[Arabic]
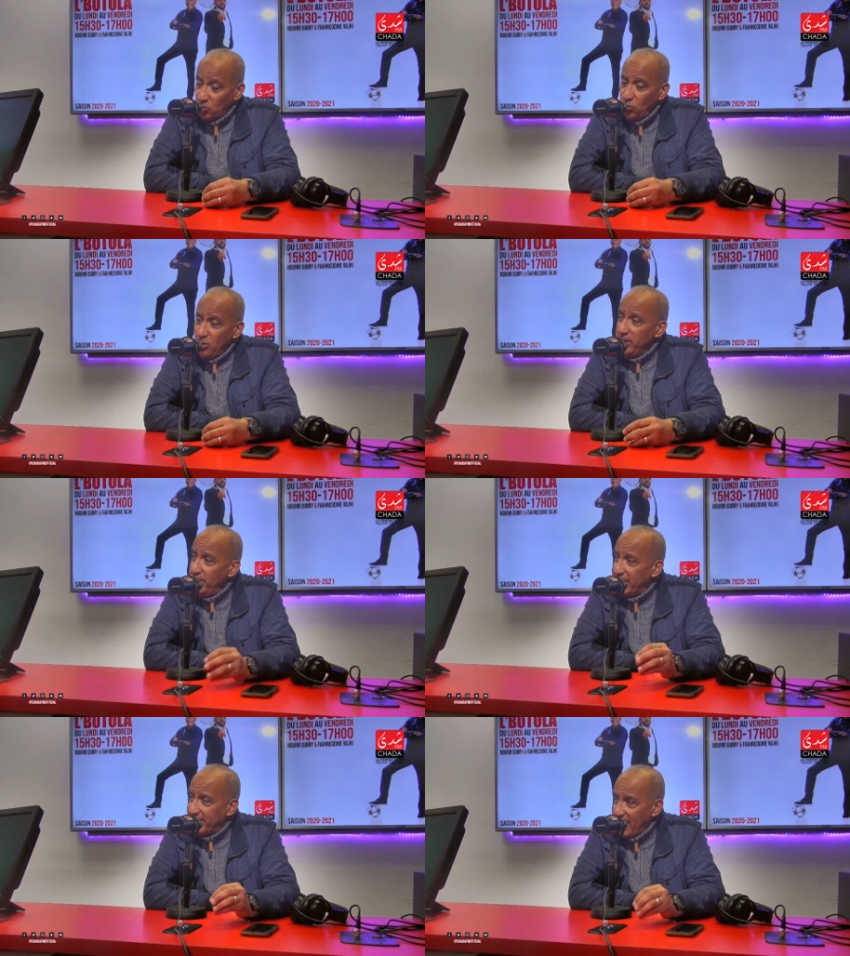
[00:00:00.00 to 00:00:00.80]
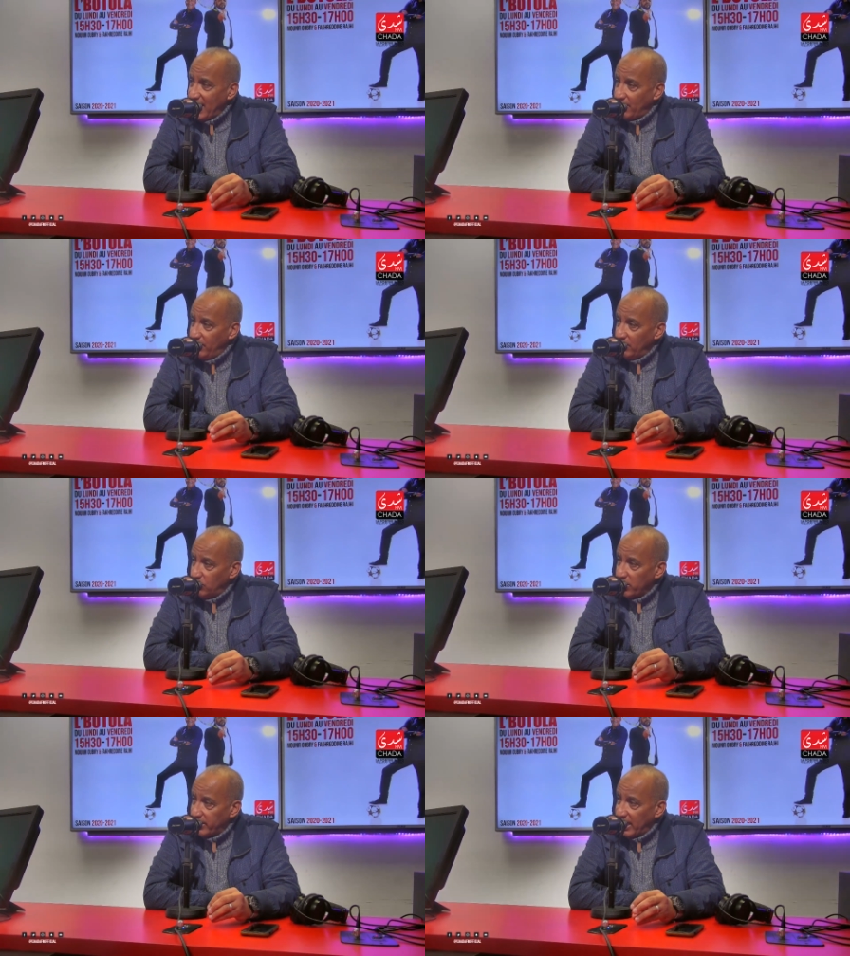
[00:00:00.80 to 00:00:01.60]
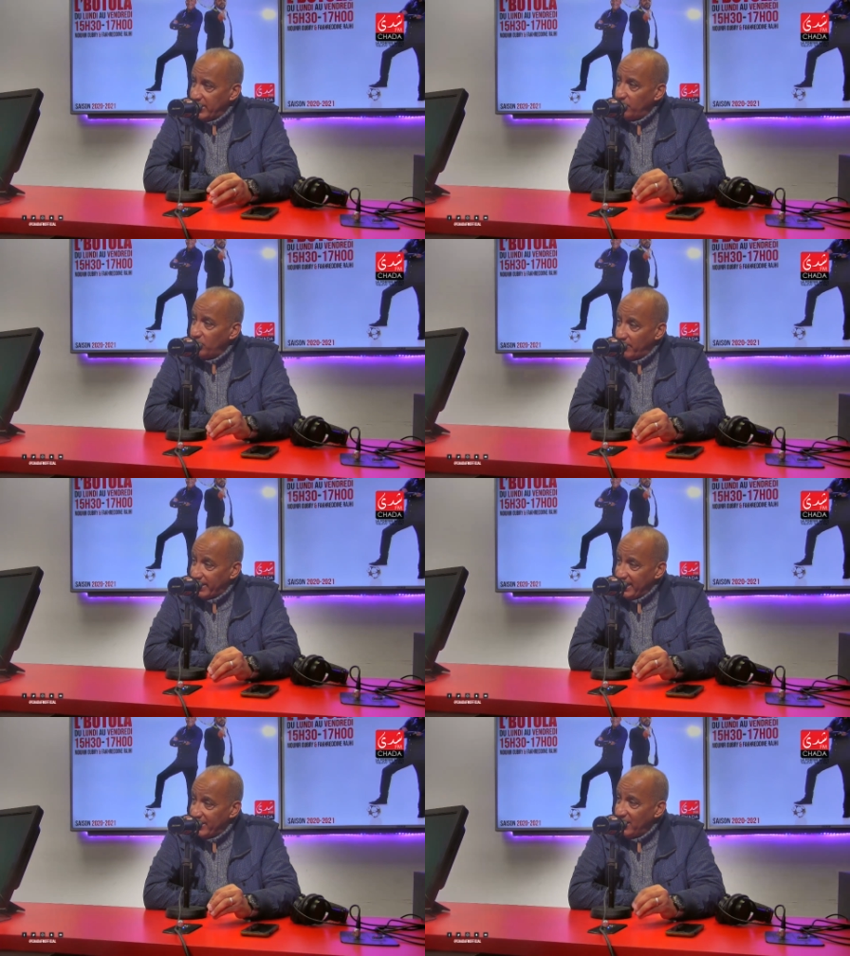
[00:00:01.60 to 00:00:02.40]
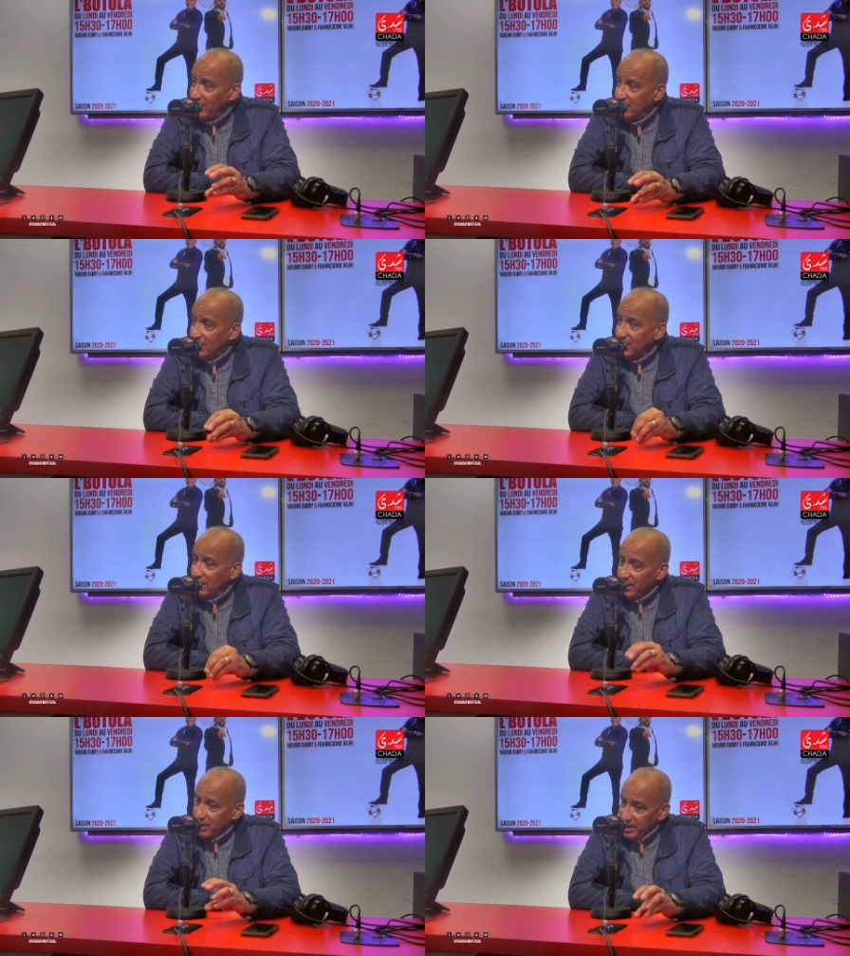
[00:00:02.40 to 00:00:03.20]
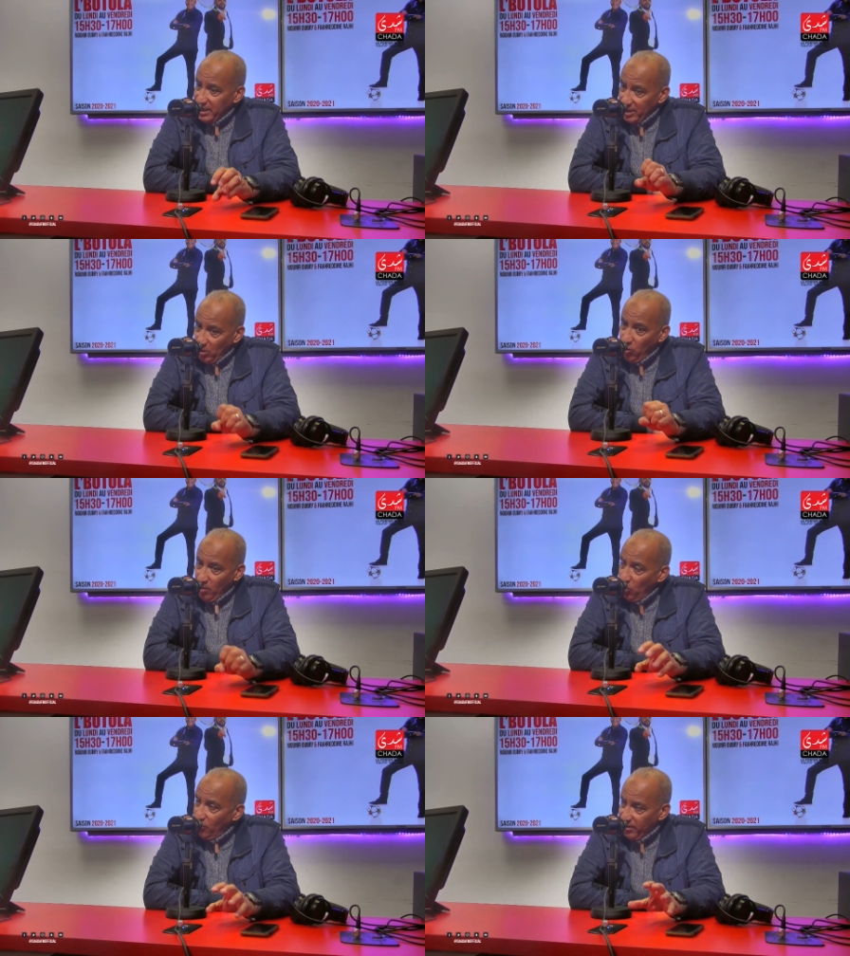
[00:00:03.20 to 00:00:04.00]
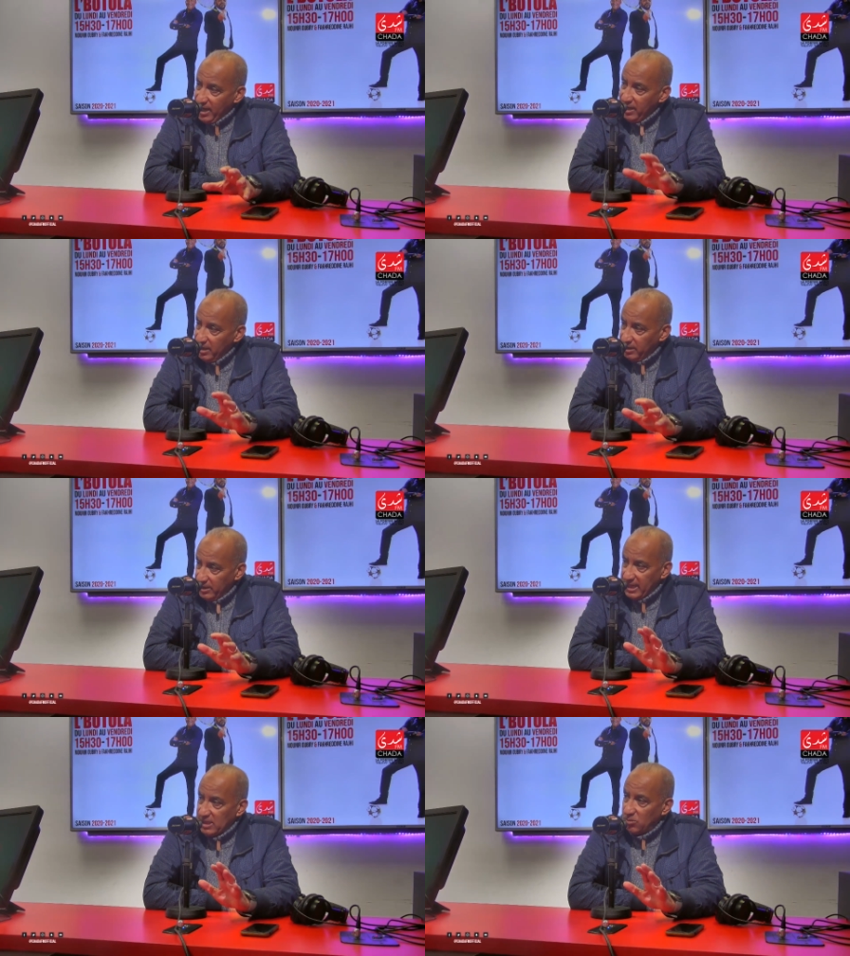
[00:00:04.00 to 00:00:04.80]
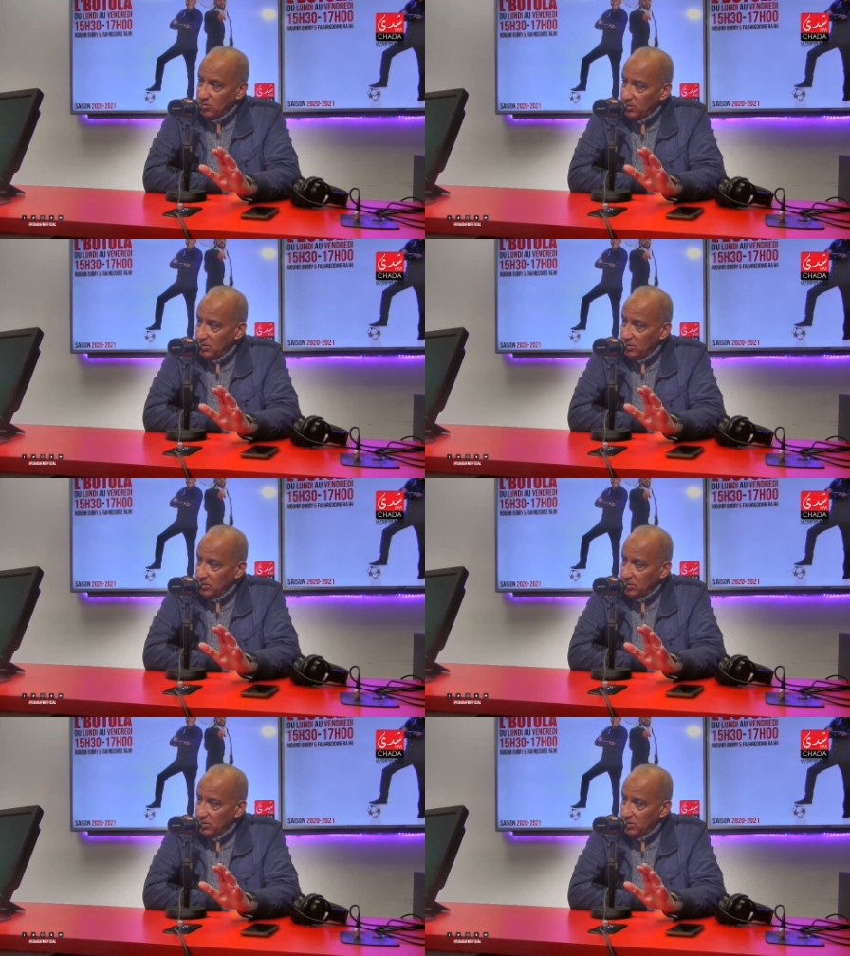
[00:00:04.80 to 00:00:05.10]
كل اللي ما كيتعلق بكره القدم ولا بالرياضه هو موفرها لراسو